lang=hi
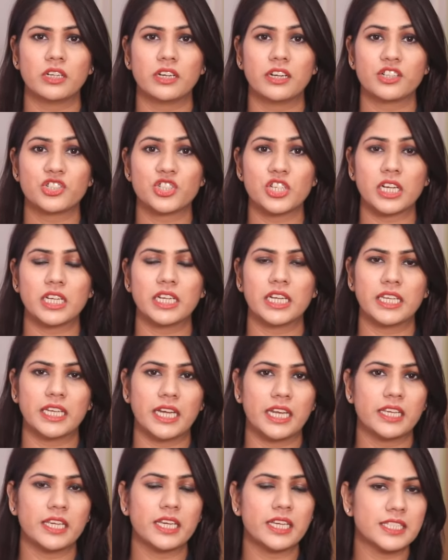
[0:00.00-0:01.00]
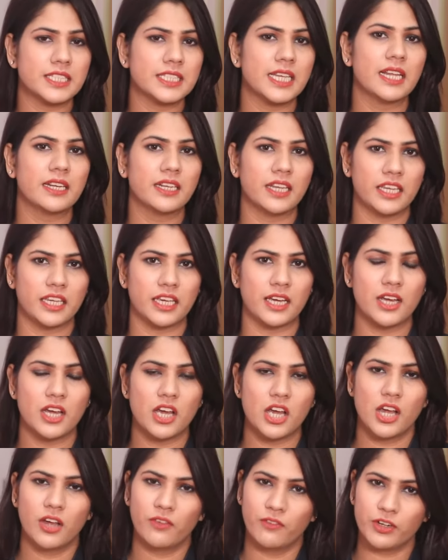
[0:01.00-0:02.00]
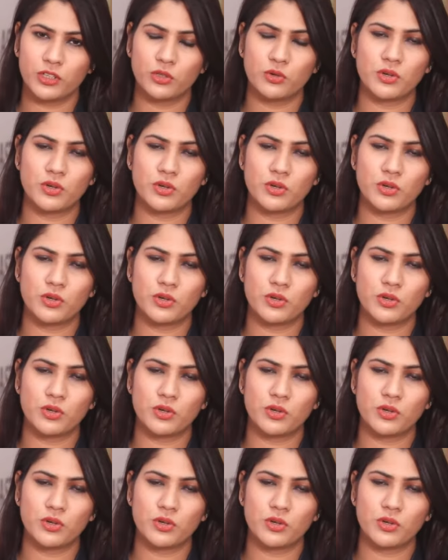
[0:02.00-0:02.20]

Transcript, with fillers: कृषक नहीं यानी कि किसान नहीं है फिर